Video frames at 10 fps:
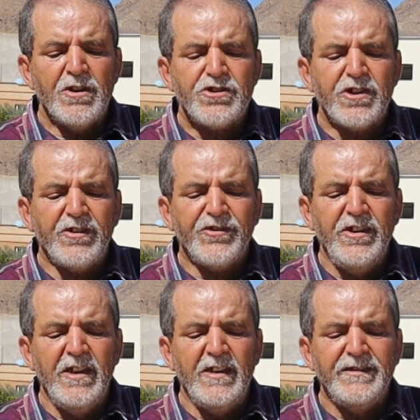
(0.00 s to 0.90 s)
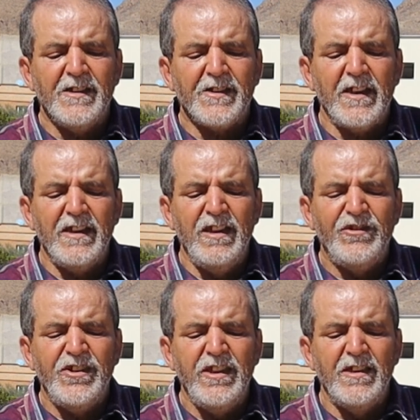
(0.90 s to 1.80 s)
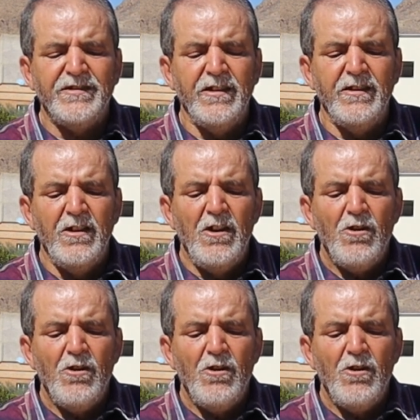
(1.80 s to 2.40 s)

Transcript: الشخصيات الرئيسية